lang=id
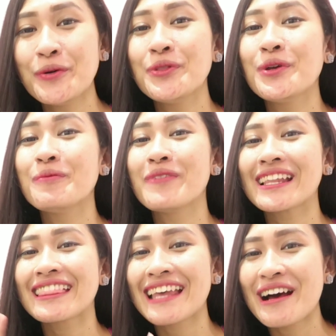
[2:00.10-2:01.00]
untuk
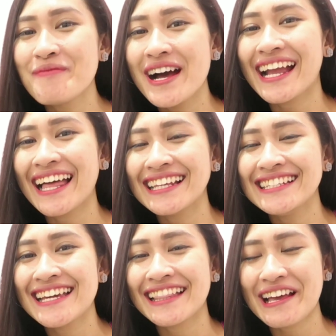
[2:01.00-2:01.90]
pertama
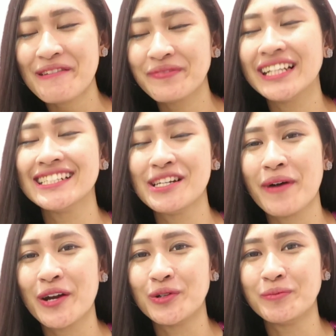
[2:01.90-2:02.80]
kalinya tampil di
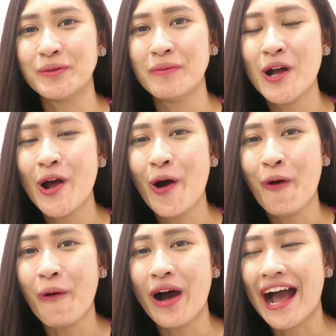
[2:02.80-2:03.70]
depan umum.
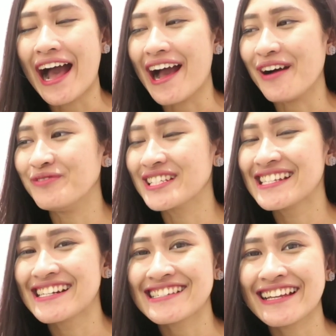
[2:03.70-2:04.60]
Wah,
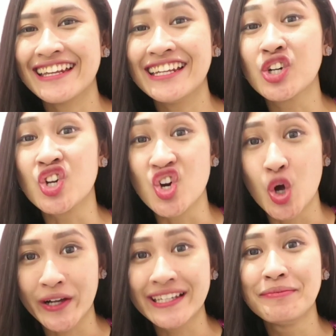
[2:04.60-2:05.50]
pasti rasanya ini
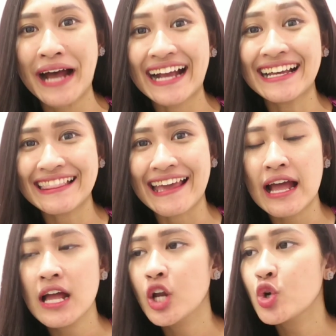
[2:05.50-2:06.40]
grogi banget ya,
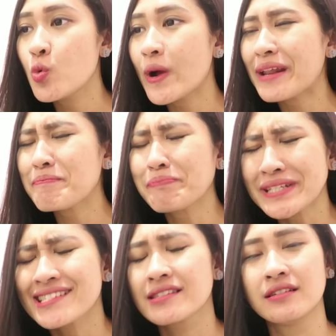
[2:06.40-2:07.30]

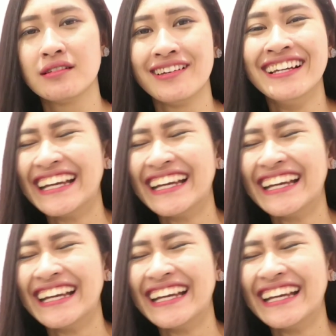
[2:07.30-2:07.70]
nervous gitu.